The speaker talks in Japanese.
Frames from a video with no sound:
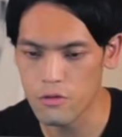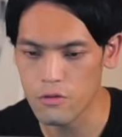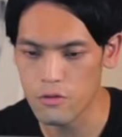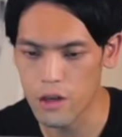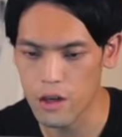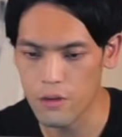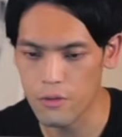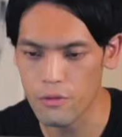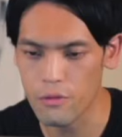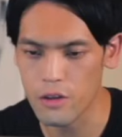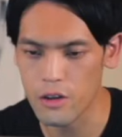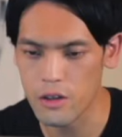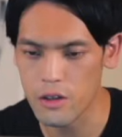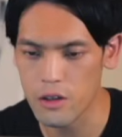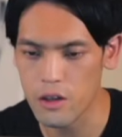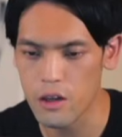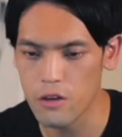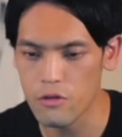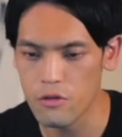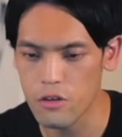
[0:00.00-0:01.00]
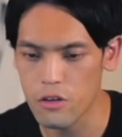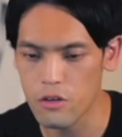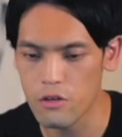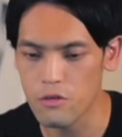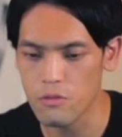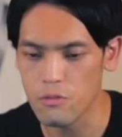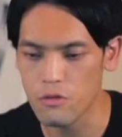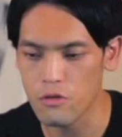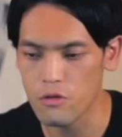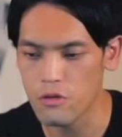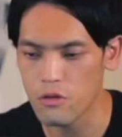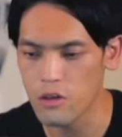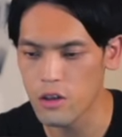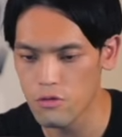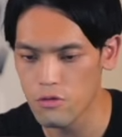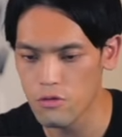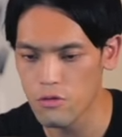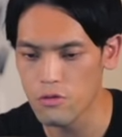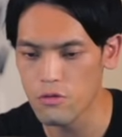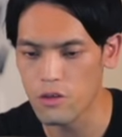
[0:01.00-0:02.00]
報を iPhone で知れるっていうもの
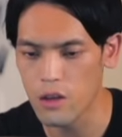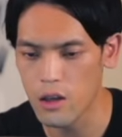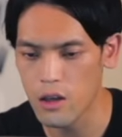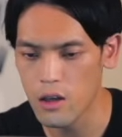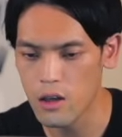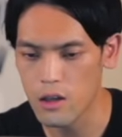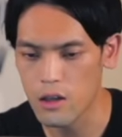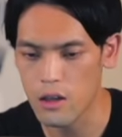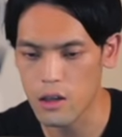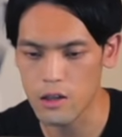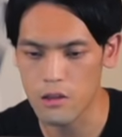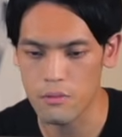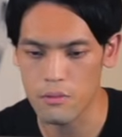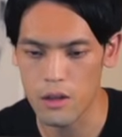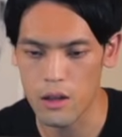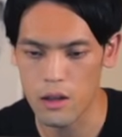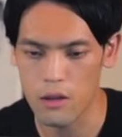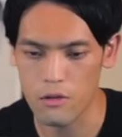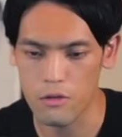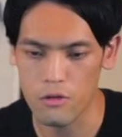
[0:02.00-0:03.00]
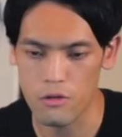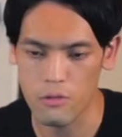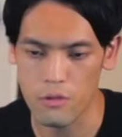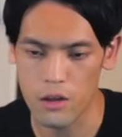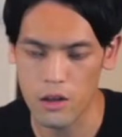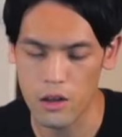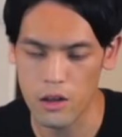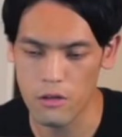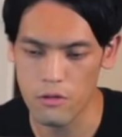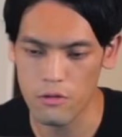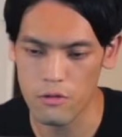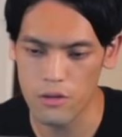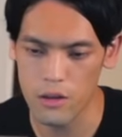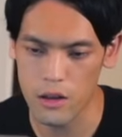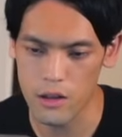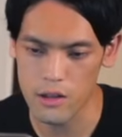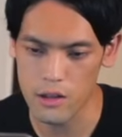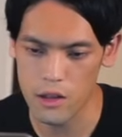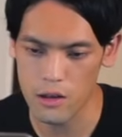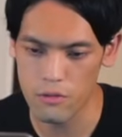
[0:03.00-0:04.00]
の音をね出すみたいなこともでるの
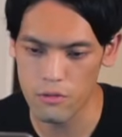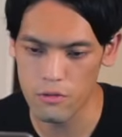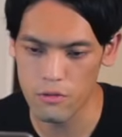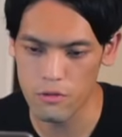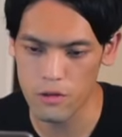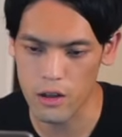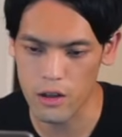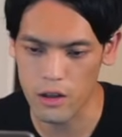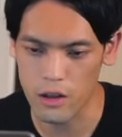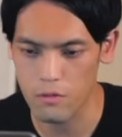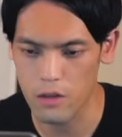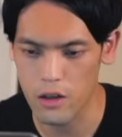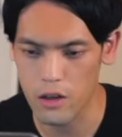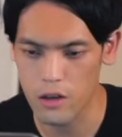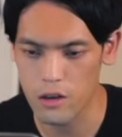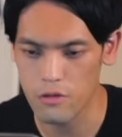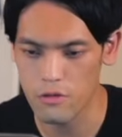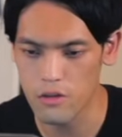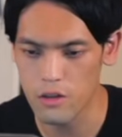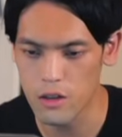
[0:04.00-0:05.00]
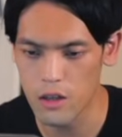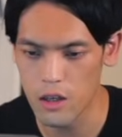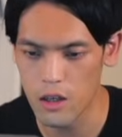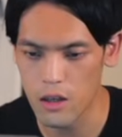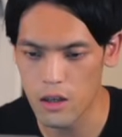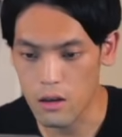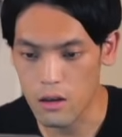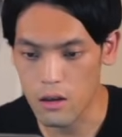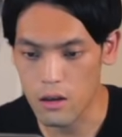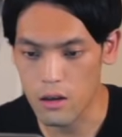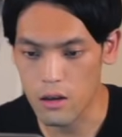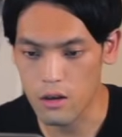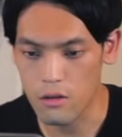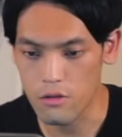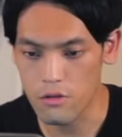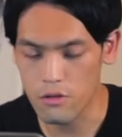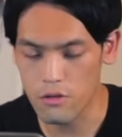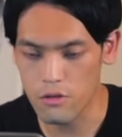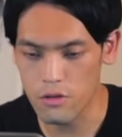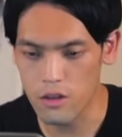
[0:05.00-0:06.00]
で財布どこやってもできるし、
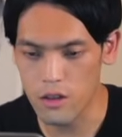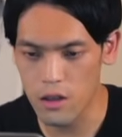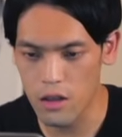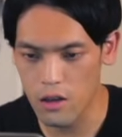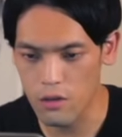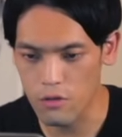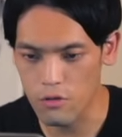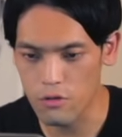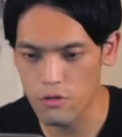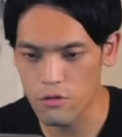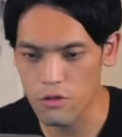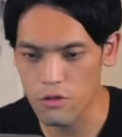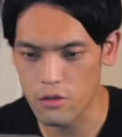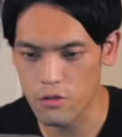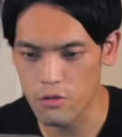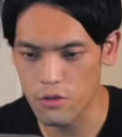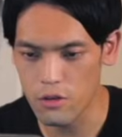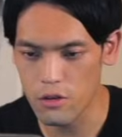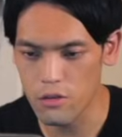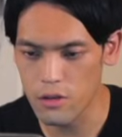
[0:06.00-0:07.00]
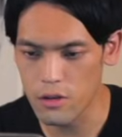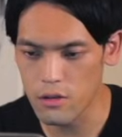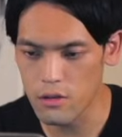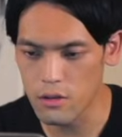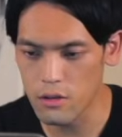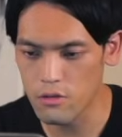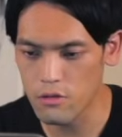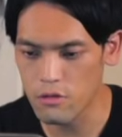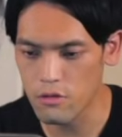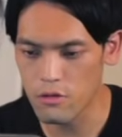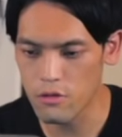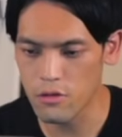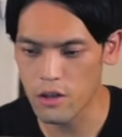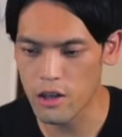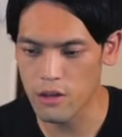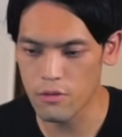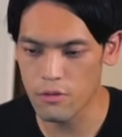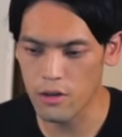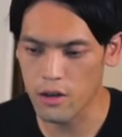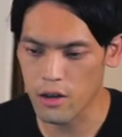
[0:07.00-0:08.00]
えー、と通知にあと来よ置き忘れると
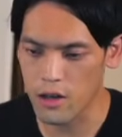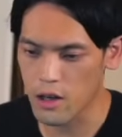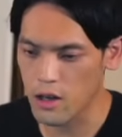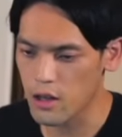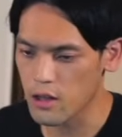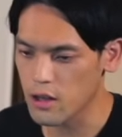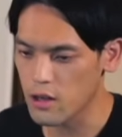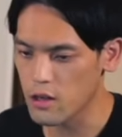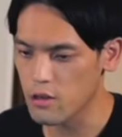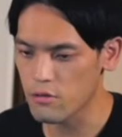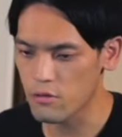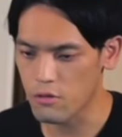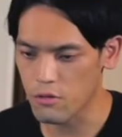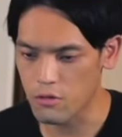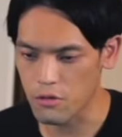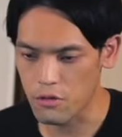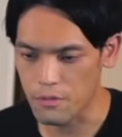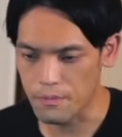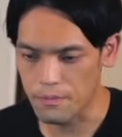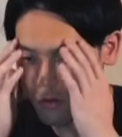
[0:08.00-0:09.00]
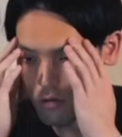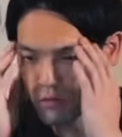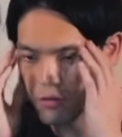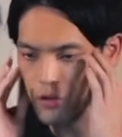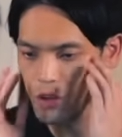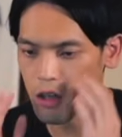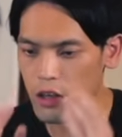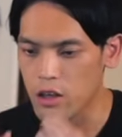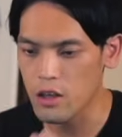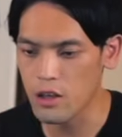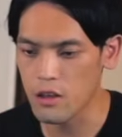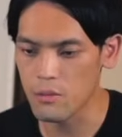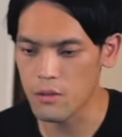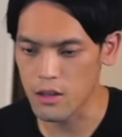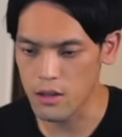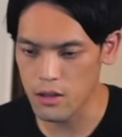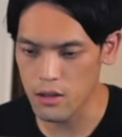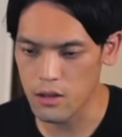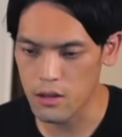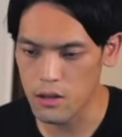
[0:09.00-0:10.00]
iPhone から離れると通知が来
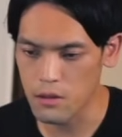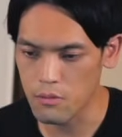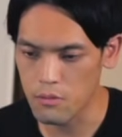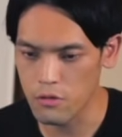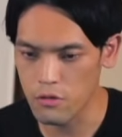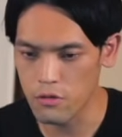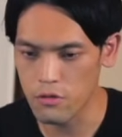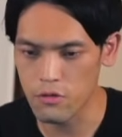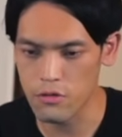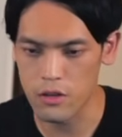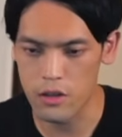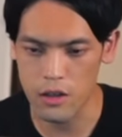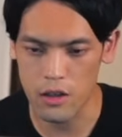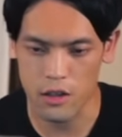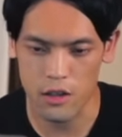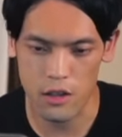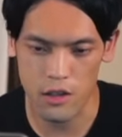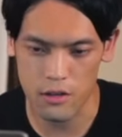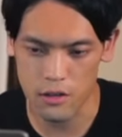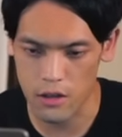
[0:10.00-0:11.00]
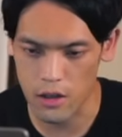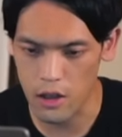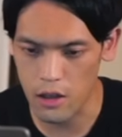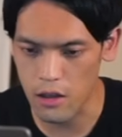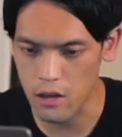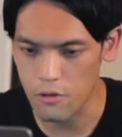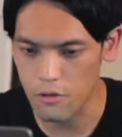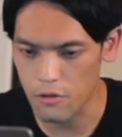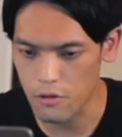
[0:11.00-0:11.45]
ます Bluetooth で確かつながってる